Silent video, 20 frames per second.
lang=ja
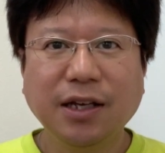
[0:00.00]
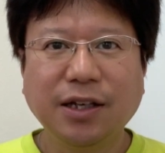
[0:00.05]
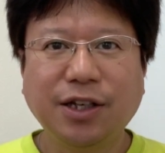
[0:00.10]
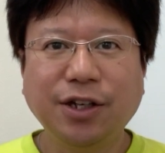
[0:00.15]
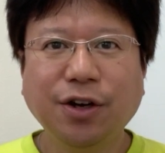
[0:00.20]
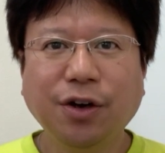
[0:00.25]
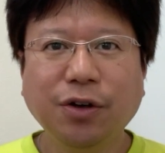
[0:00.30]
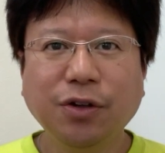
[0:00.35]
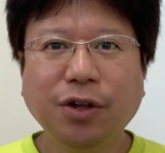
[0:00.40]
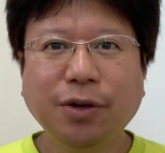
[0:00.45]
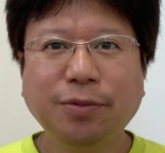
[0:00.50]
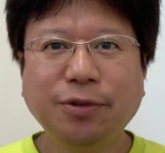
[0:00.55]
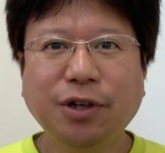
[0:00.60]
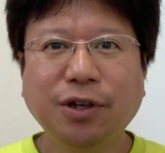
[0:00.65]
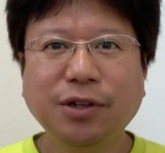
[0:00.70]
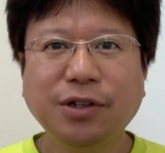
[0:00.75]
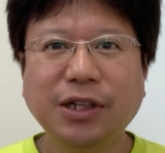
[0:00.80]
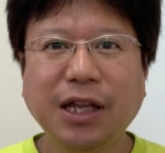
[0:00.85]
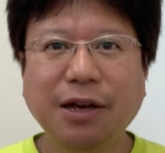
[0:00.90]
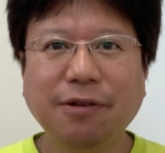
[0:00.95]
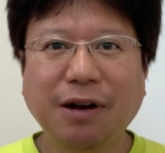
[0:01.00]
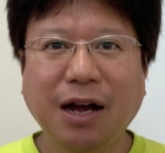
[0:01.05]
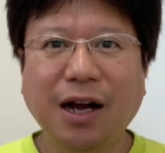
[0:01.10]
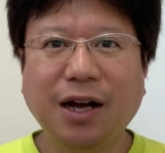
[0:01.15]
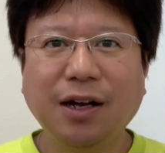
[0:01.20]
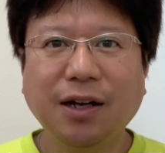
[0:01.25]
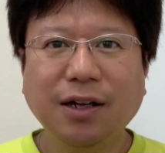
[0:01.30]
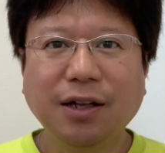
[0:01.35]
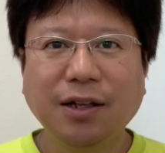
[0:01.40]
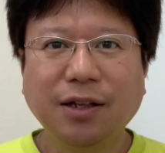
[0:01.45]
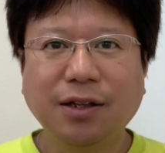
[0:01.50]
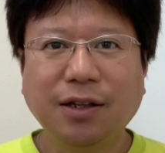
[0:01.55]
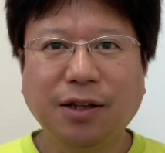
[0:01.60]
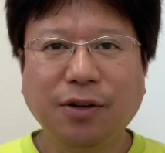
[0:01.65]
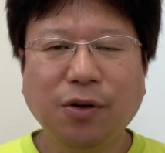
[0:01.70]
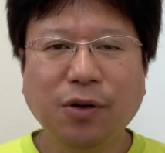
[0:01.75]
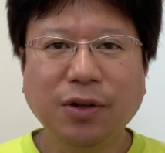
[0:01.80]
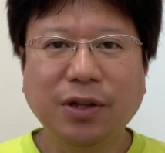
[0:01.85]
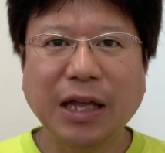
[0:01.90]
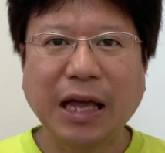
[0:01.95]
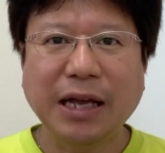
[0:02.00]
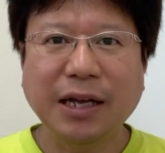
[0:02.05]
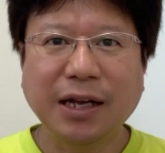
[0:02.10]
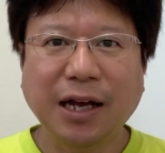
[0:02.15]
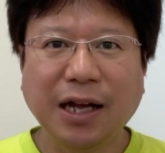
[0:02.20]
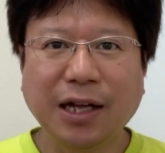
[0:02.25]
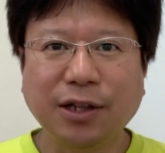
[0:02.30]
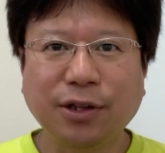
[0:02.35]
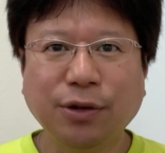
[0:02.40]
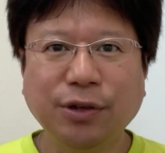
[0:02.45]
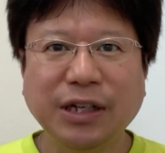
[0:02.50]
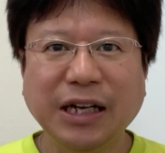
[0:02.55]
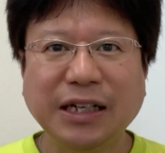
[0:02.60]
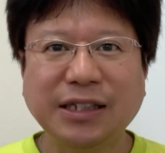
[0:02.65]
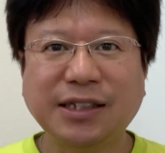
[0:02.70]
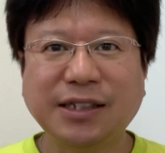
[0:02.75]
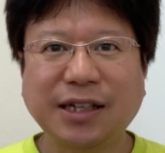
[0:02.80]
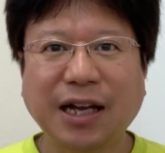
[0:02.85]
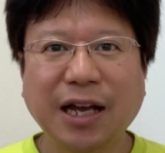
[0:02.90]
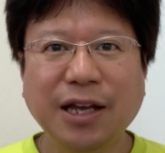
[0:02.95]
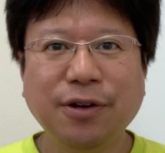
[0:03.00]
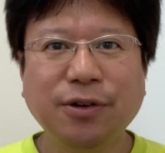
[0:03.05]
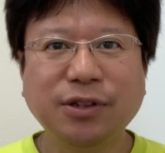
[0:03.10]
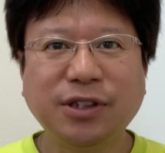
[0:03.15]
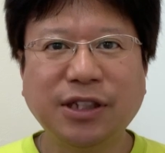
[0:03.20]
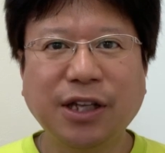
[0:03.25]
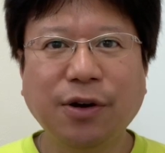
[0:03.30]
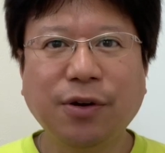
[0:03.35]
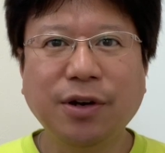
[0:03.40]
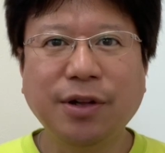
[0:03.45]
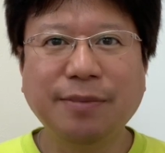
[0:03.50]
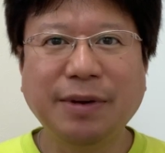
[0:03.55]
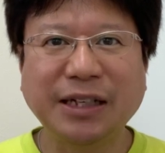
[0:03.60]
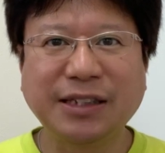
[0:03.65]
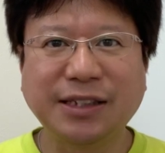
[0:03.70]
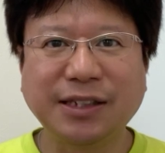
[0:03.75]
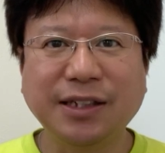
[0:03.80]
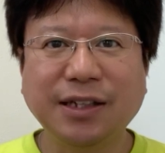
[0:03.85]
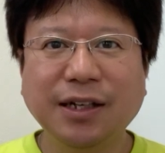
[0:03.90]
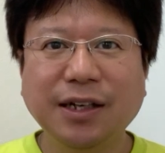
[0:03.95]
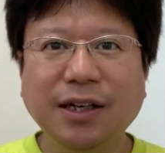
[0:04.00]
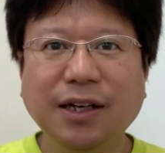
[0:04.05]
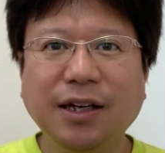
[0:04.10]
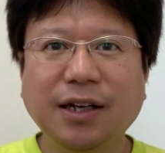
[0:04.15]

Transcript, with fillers: 昨日のブログでは、当店が取り扱いをしております、